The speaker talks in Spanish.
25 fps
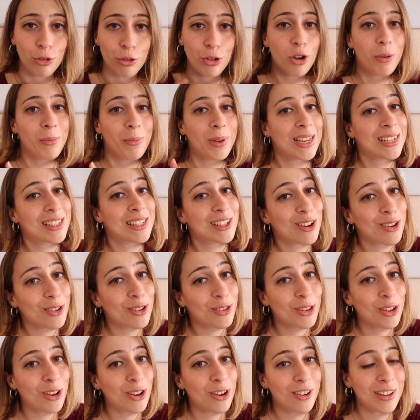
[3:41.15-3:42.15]
Yo me
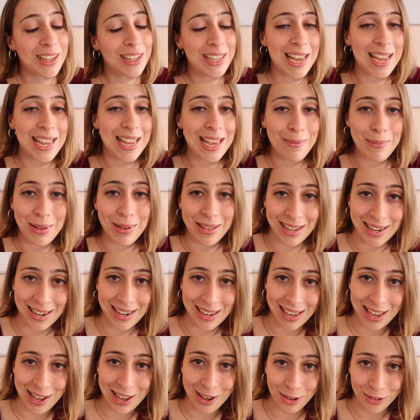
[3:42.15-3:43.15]
escondo y ella me
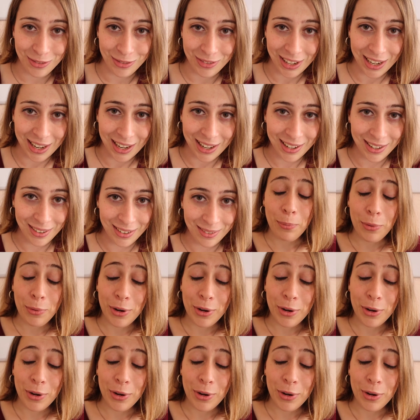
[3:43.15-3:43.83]
tiene que encontrar.